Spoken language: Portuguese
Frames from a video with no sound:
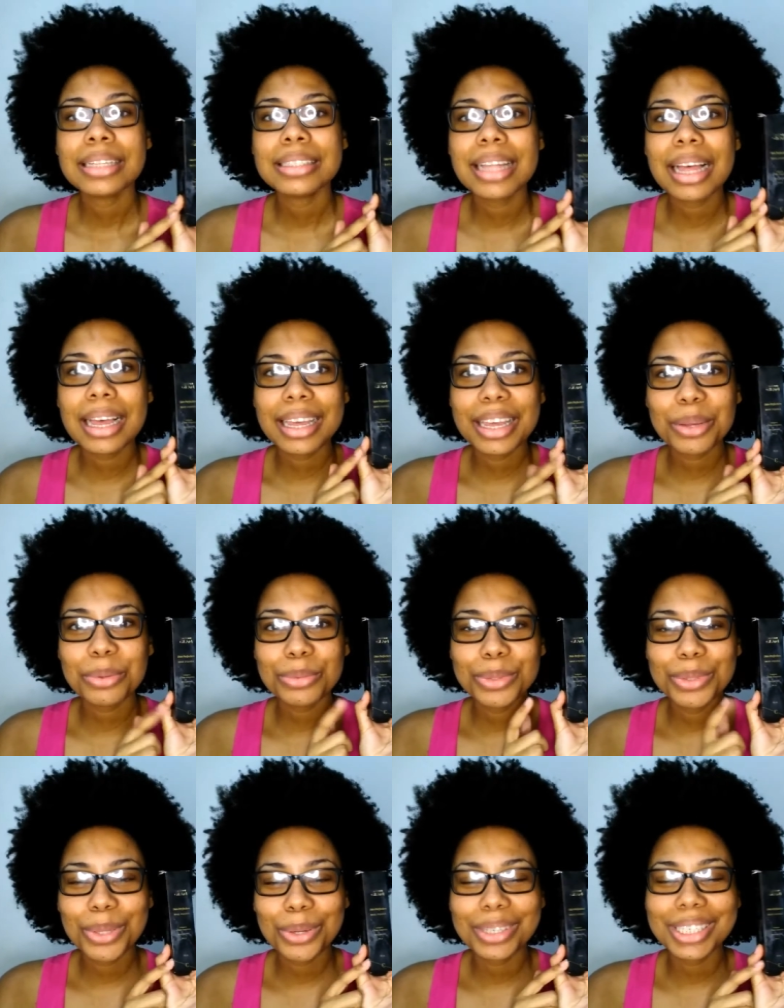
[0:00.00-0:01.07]
da
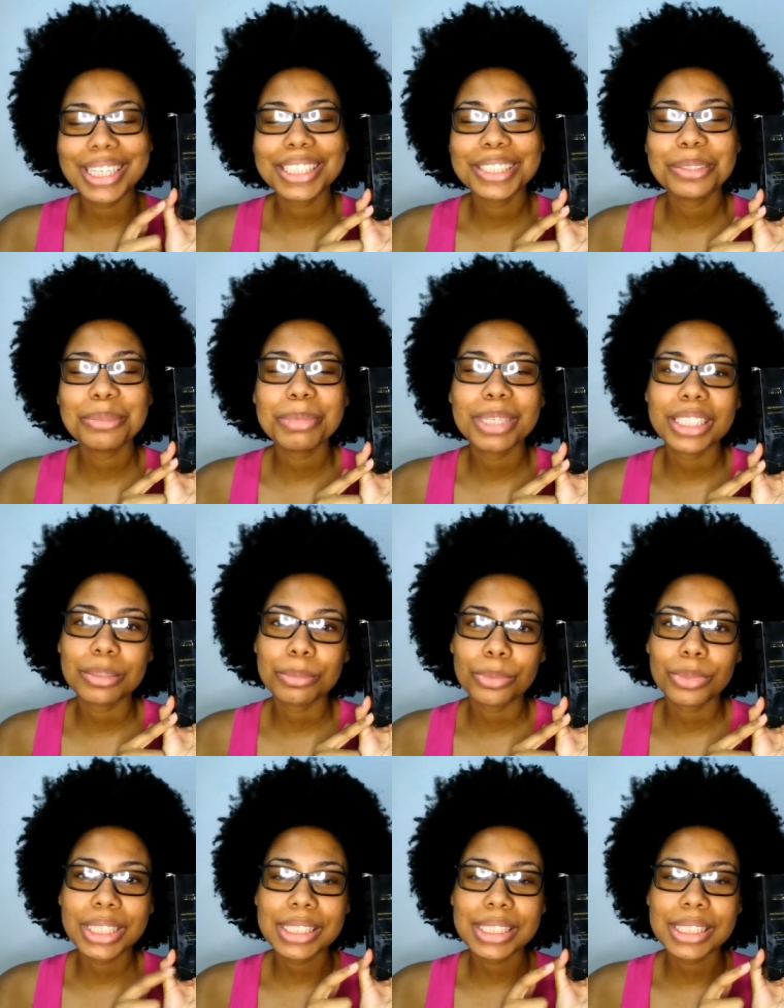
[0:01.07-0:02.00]
Eldora, é isso mesmo,